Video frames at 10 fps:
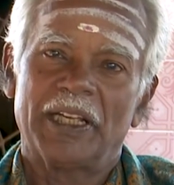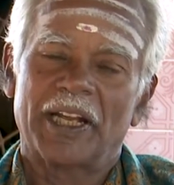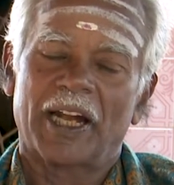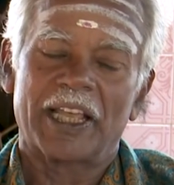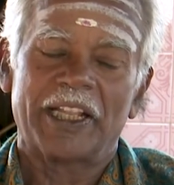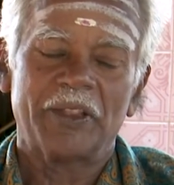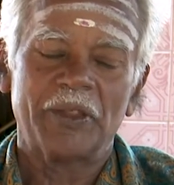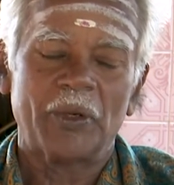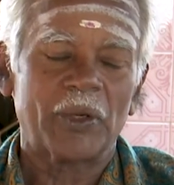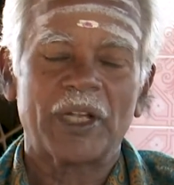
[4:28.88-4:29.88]
நாங்கள்
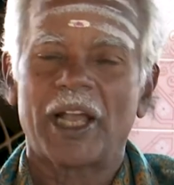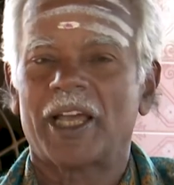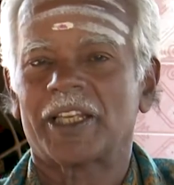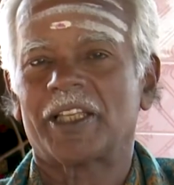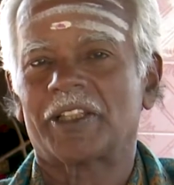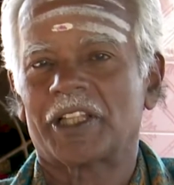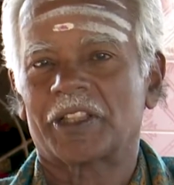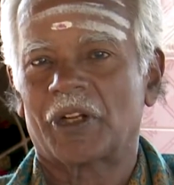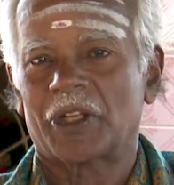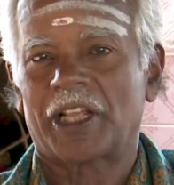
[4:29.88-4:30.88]
எந்த ஒரு காரியத்தை
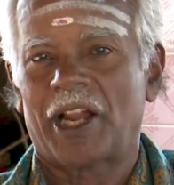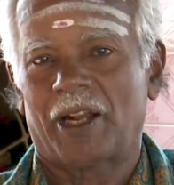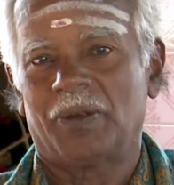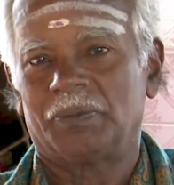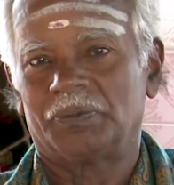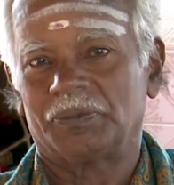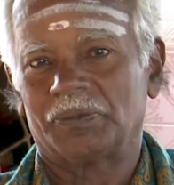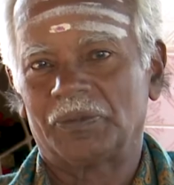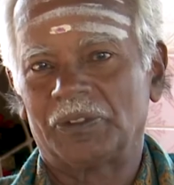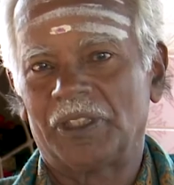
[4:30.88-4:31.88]
தொடங்கினாலும்
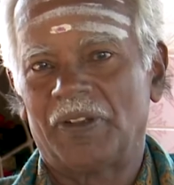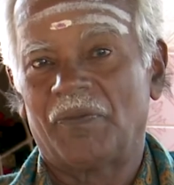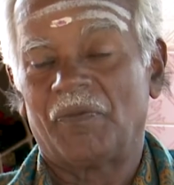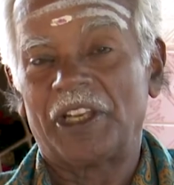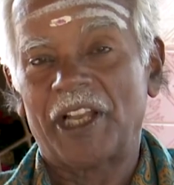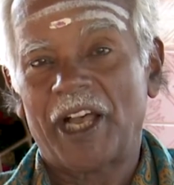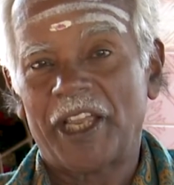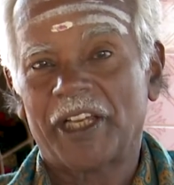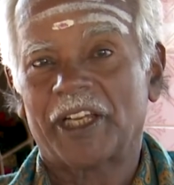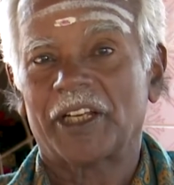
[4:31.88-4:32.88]

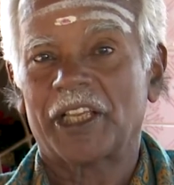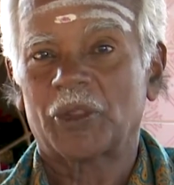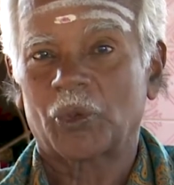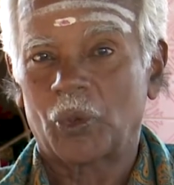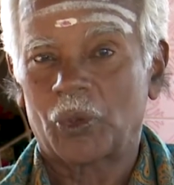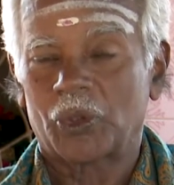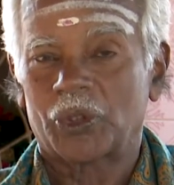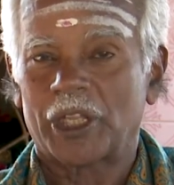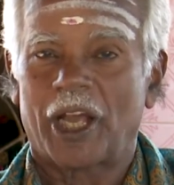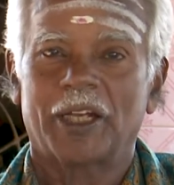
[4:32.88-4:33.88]
விநாயகனை
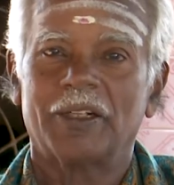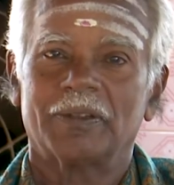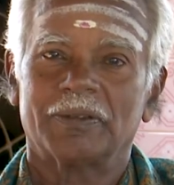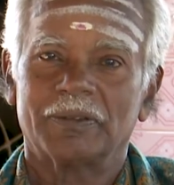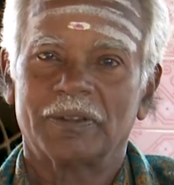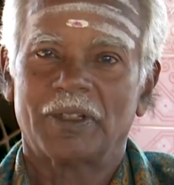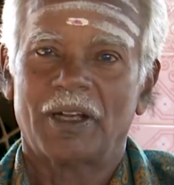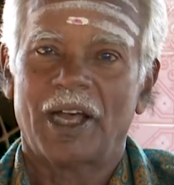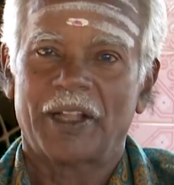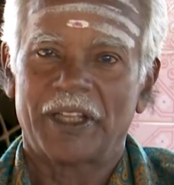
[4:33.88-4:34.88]
தொட்டுத்தான்
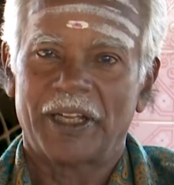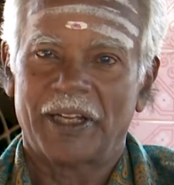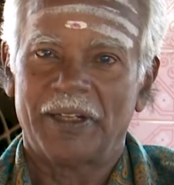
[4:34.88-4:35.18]
அந்த